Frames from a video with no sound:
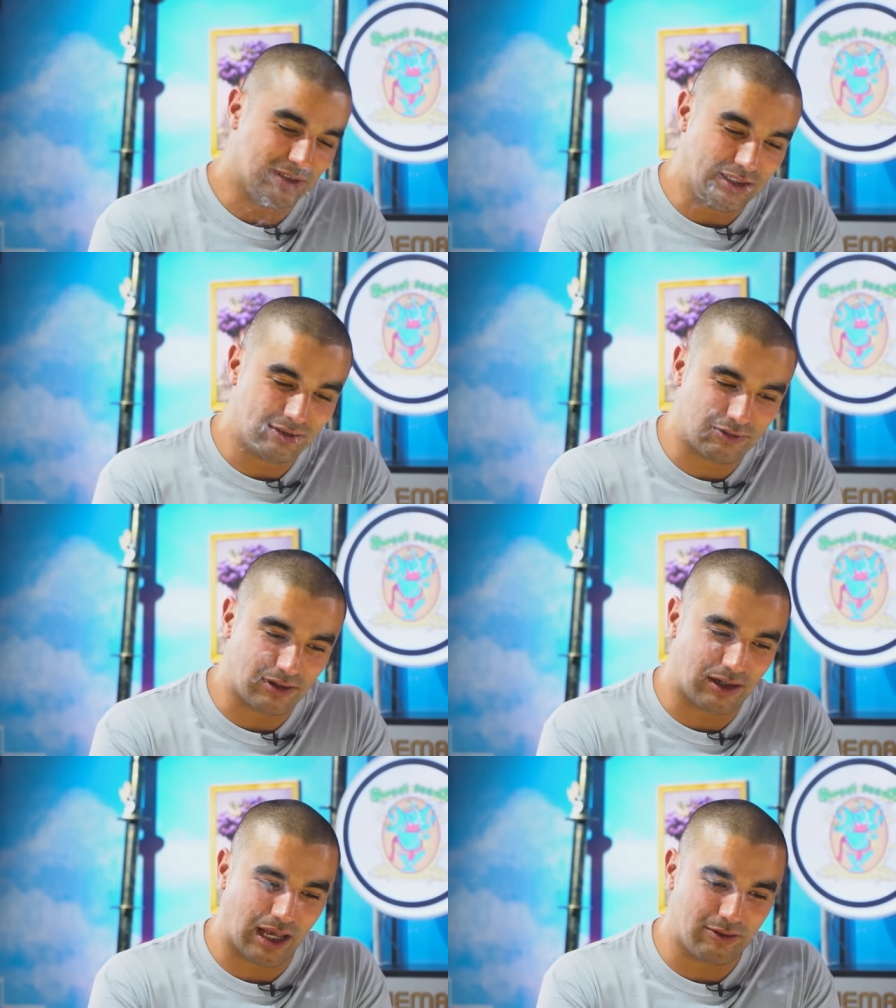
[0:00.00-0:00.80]

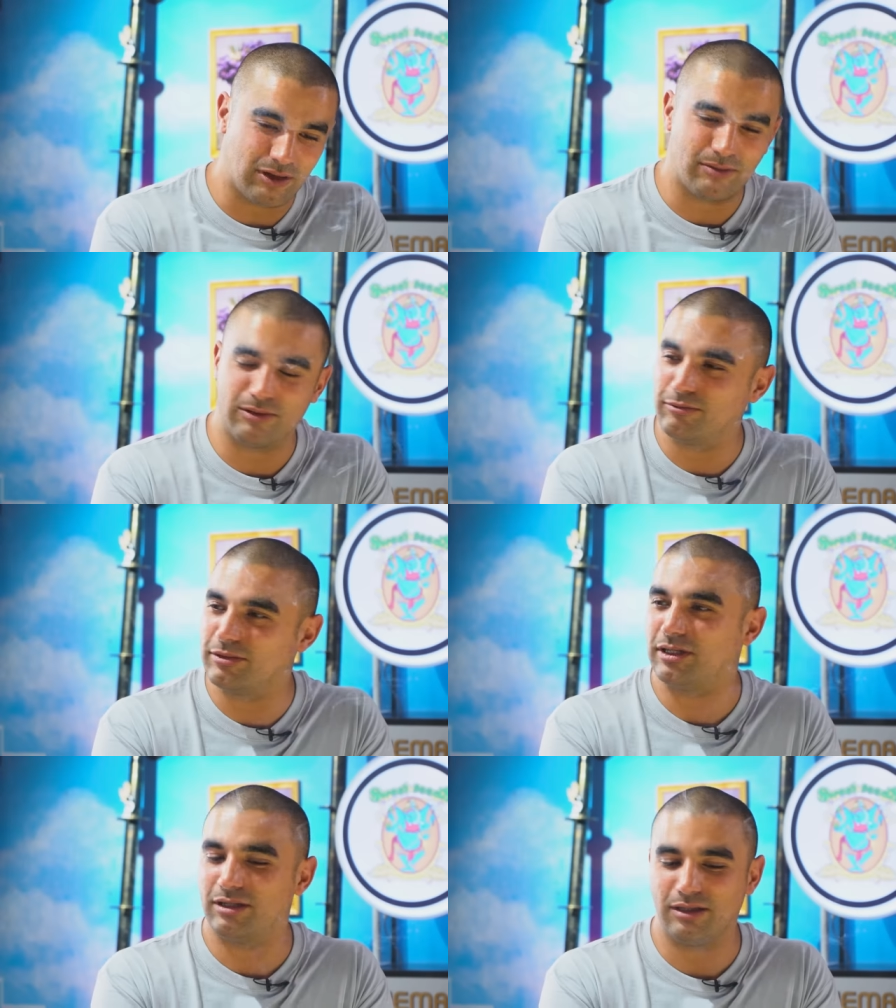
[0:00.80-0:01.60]
Nitro, hay una
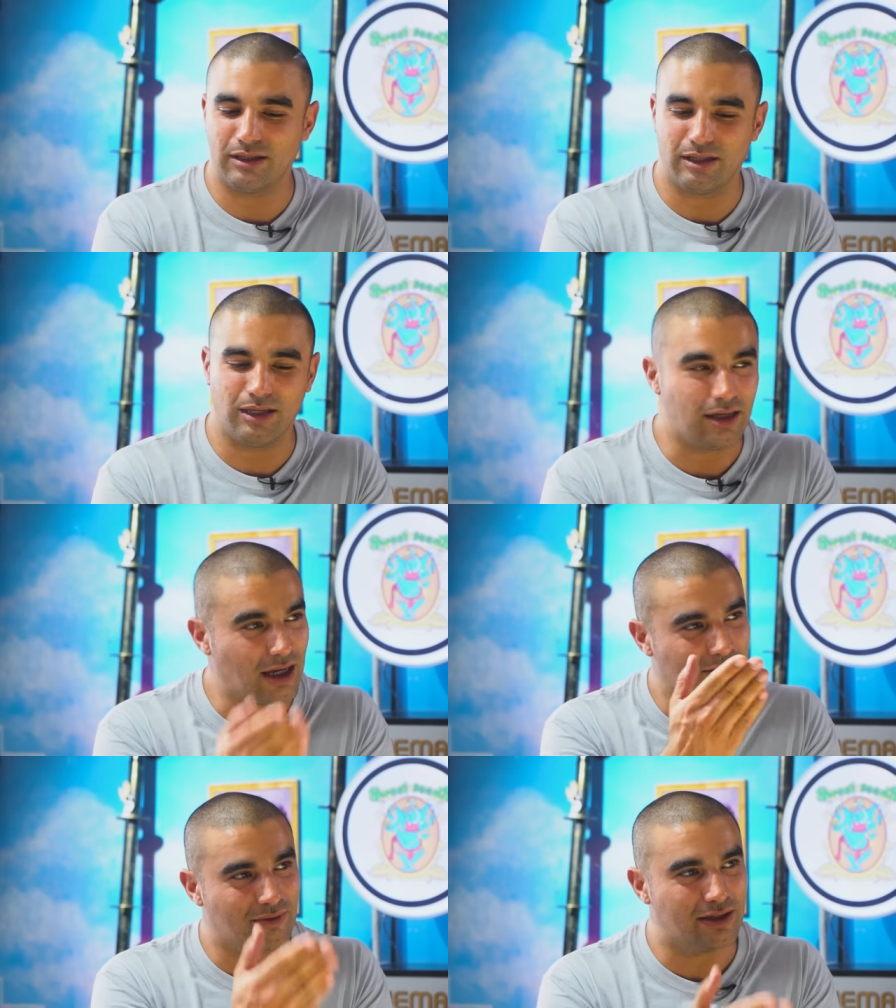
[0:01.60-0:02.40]
pregunta que
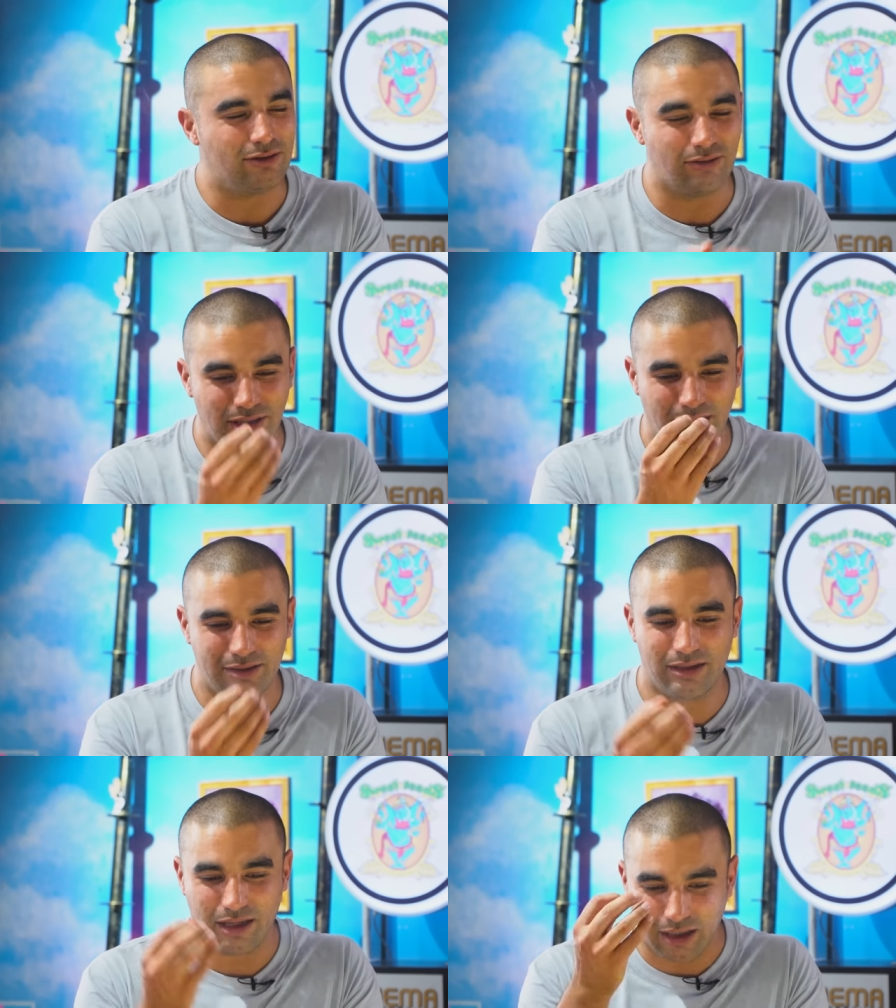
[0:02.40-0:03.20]
Alvarito le
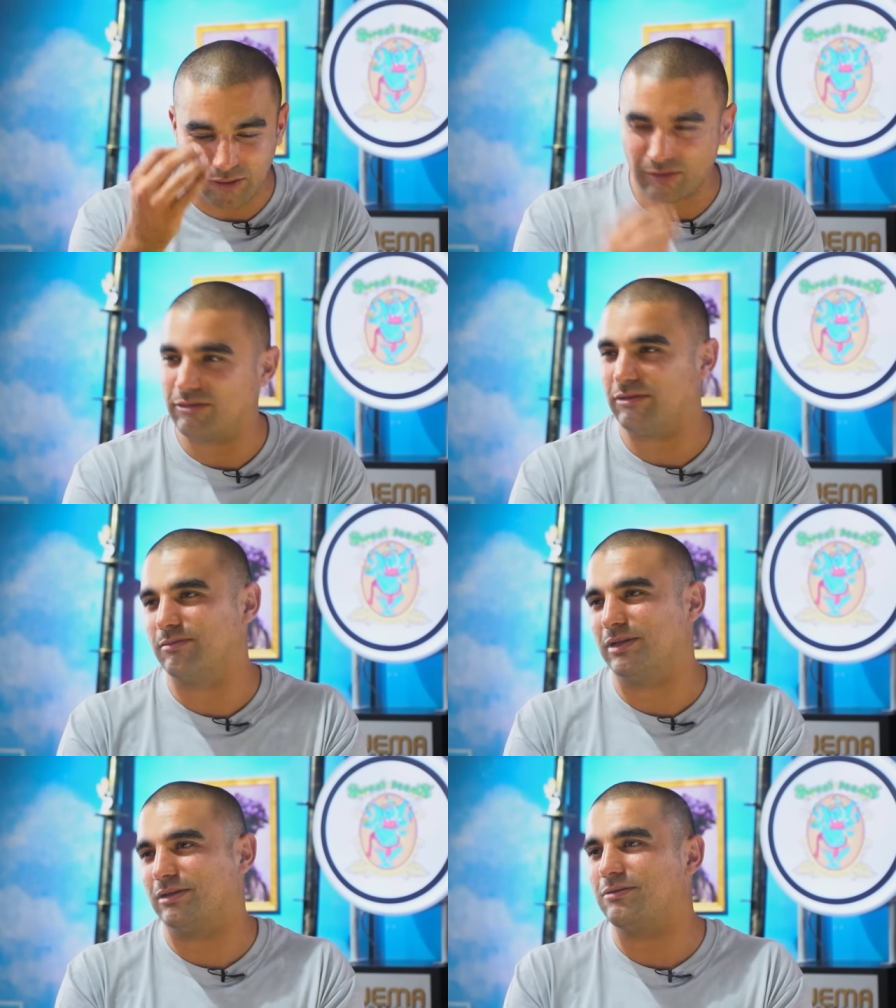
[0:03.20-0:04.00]
hace a todos los
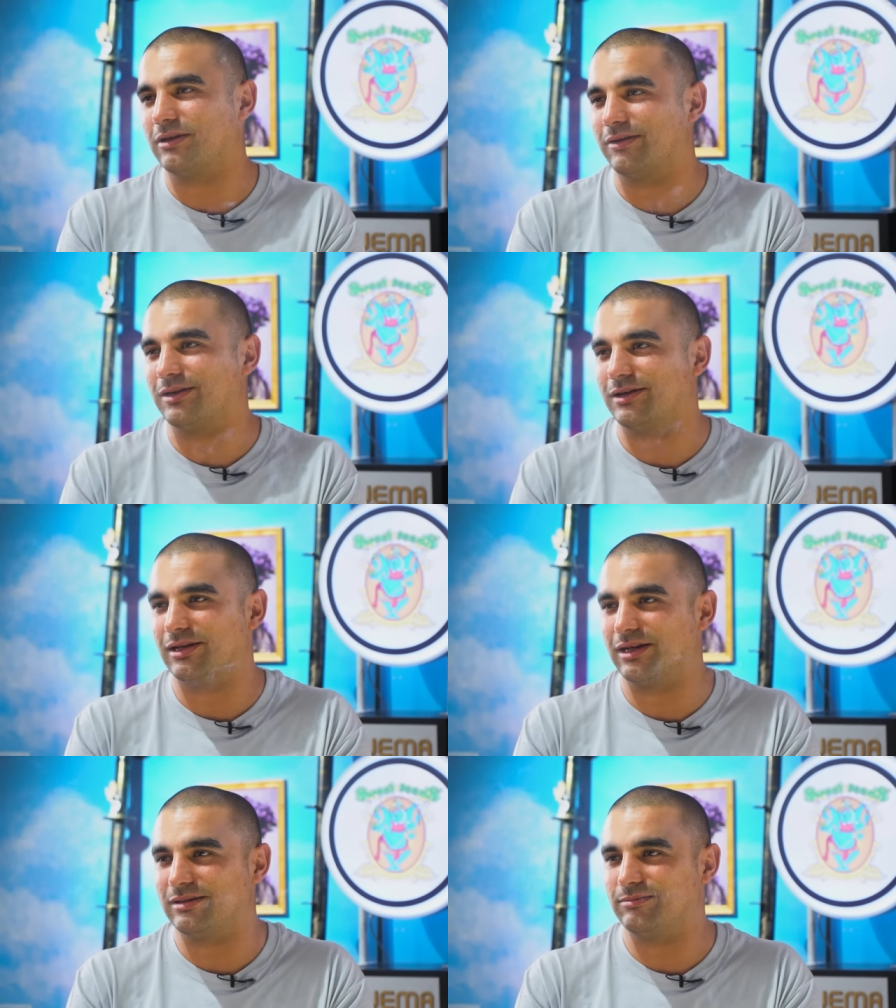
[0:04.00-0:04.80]
invitados que vienen a
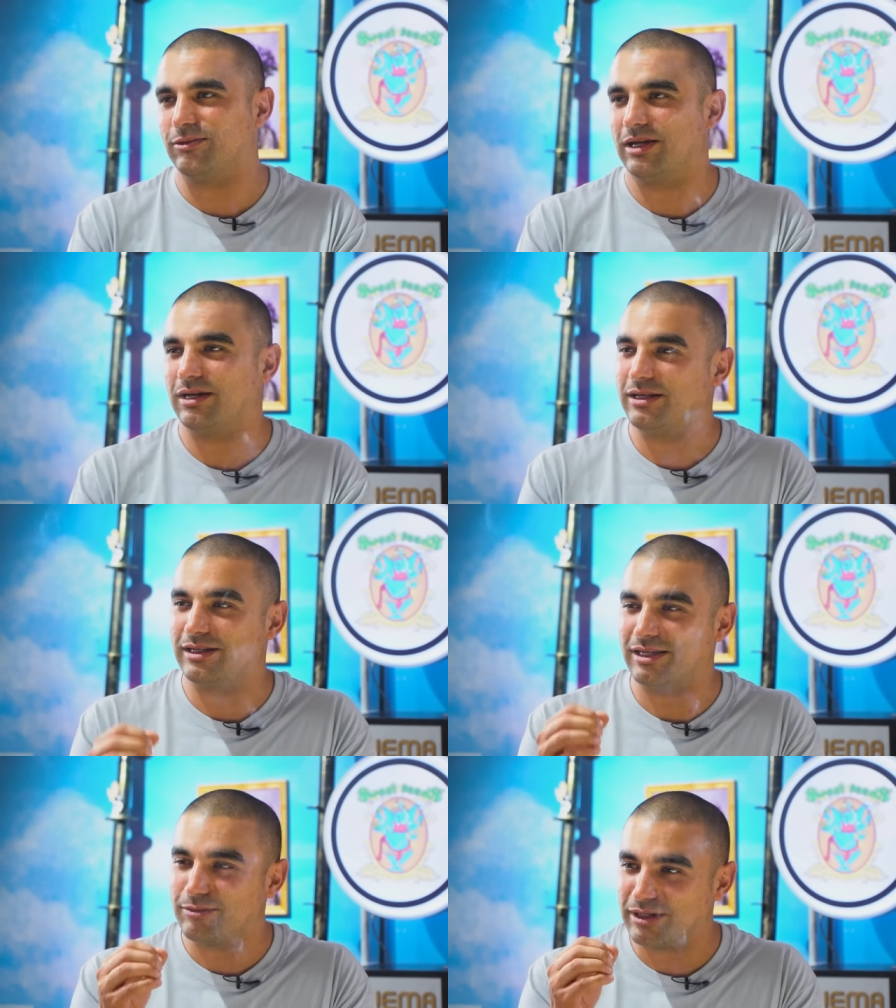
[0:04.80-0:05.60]
la casa carambola
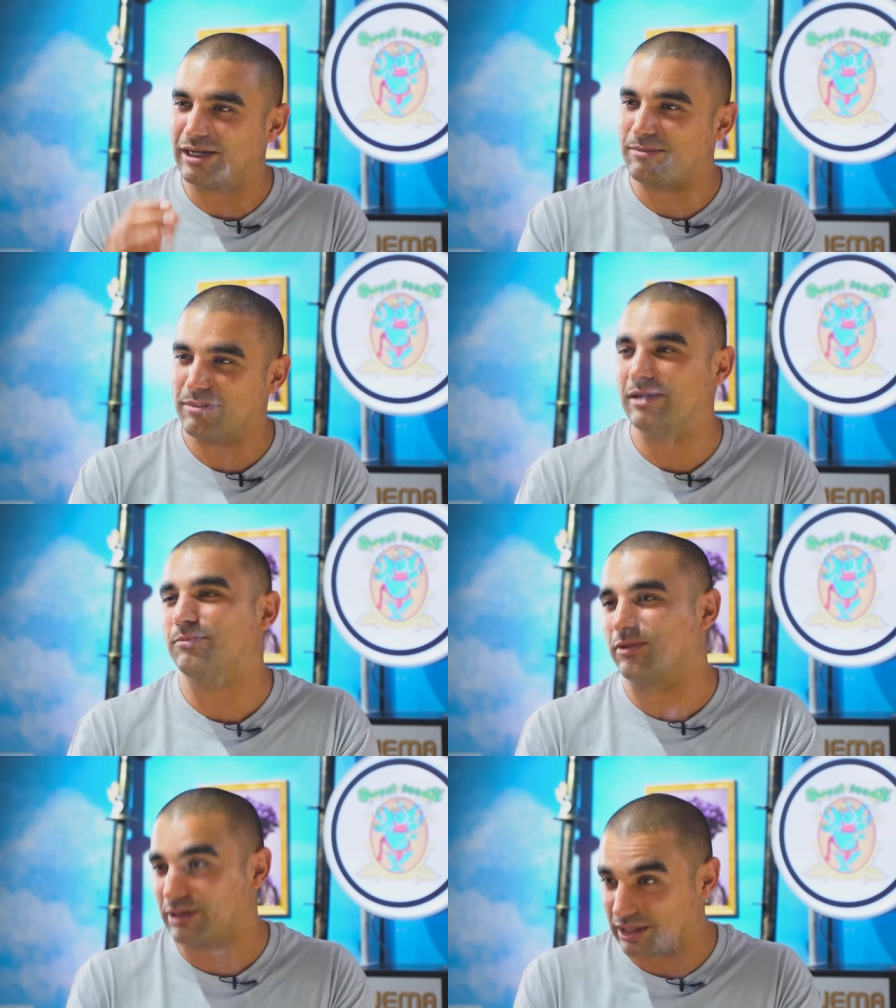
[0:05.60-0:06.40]
y es una de las más
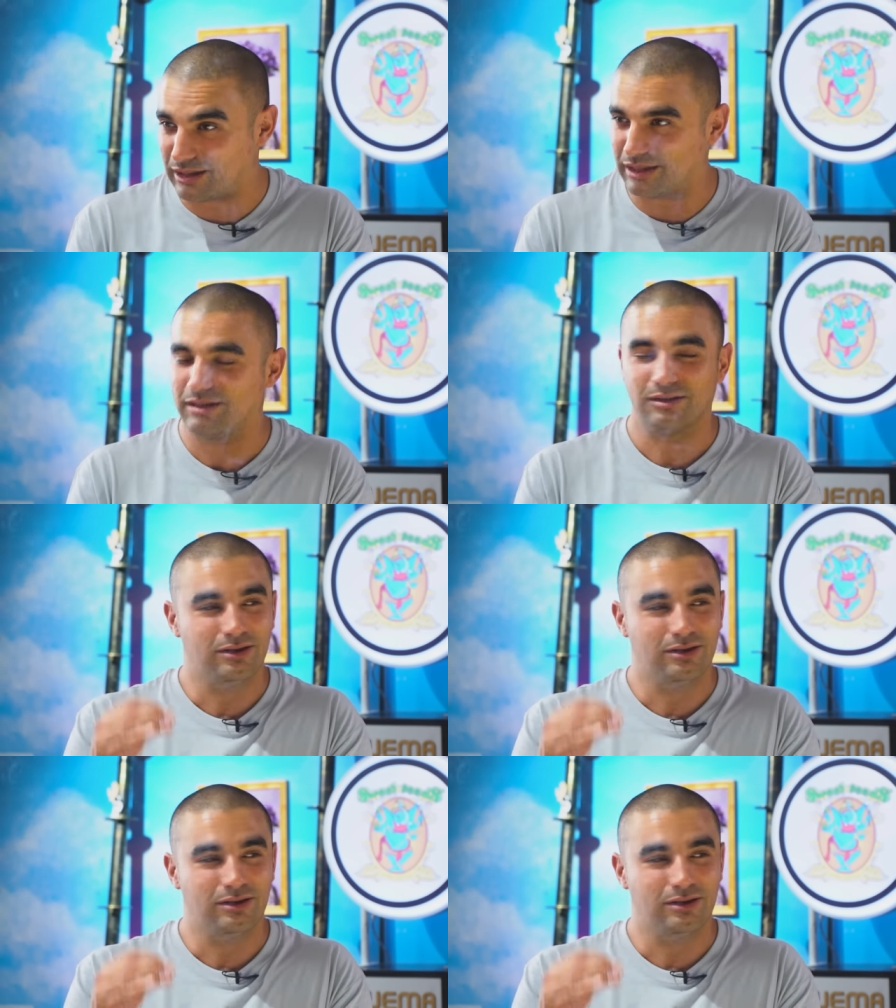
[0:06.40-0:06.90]
importantes.